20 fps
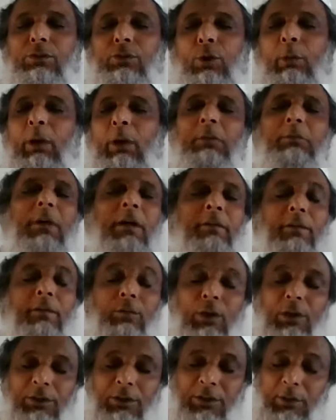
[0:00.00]
সমানভাবে
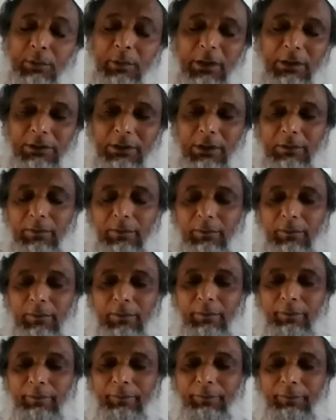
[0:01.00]
বলে যেতে পারতেন
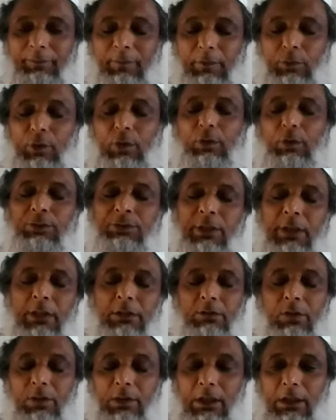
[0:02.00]
যখন
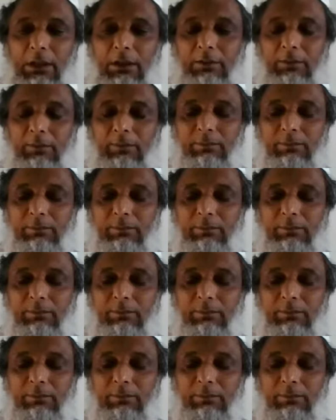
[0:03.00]
যেটা দরকার